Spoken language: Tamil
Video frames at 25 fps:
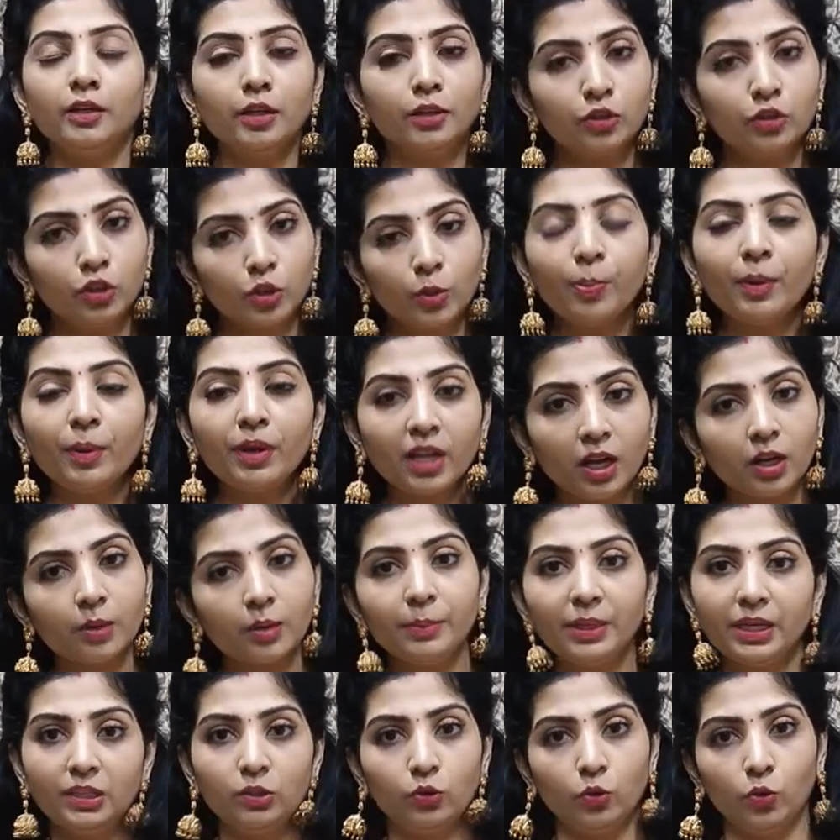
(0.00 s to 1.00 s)
எது
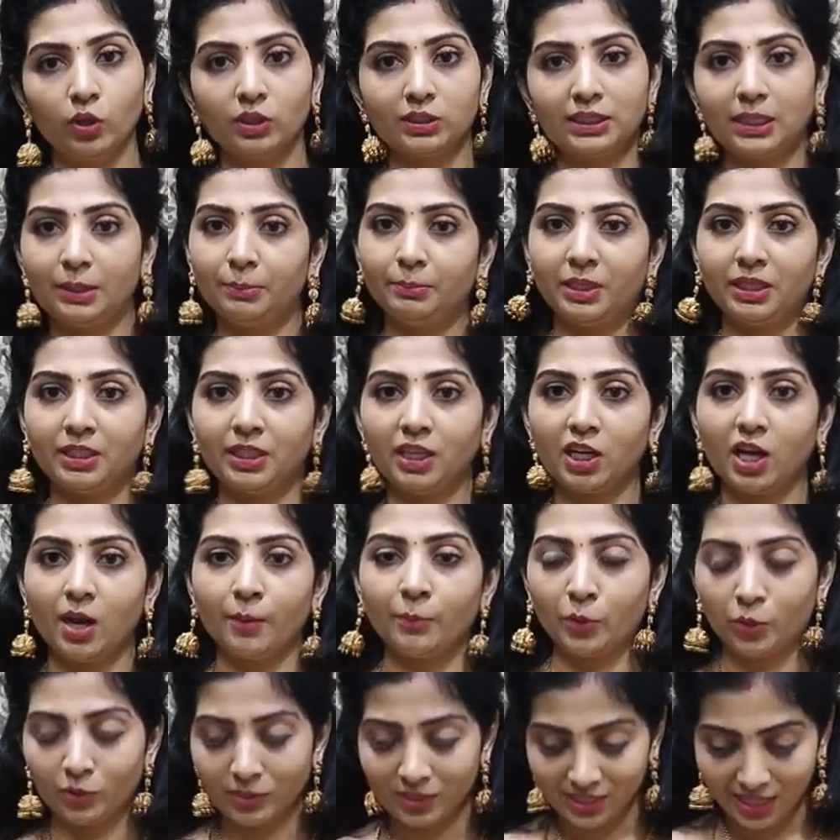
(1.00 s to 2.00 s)
பண்ணாலுமே இது உங்களுக்கு ஸ்லிம்மாக தான்
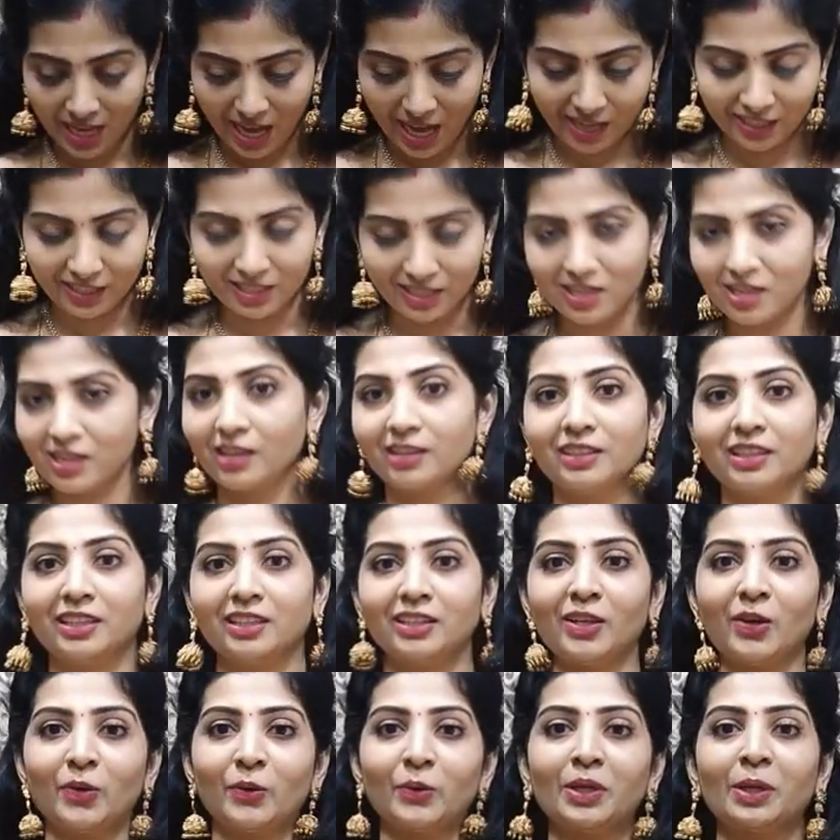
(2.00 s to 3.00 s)
காமிக்கும் சாரியாக
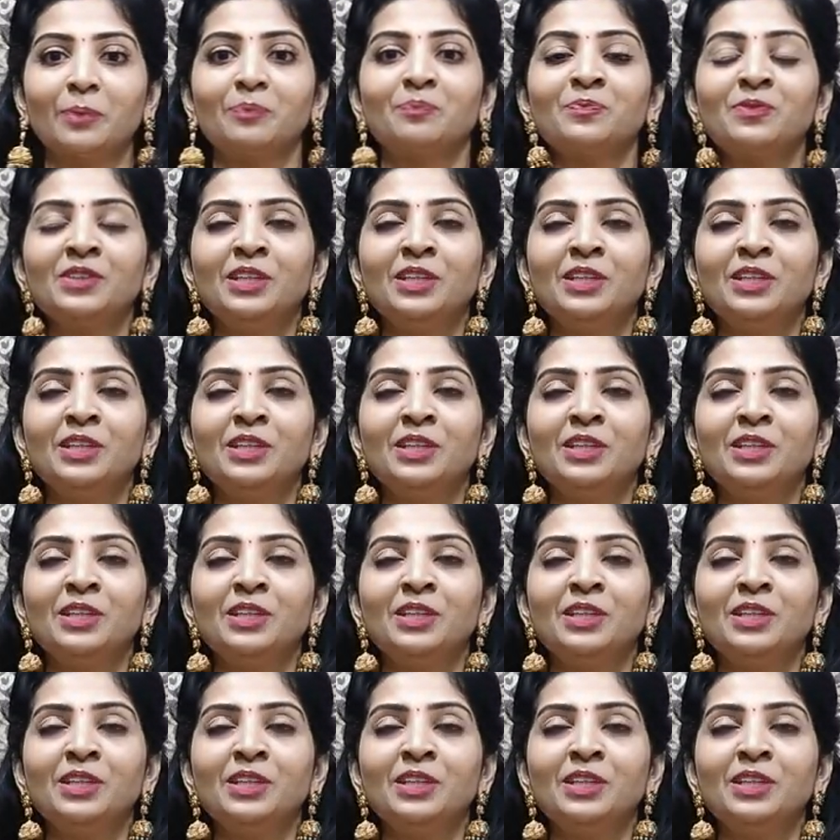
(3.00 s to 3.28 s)
கட்டினீங்கன்னா கூட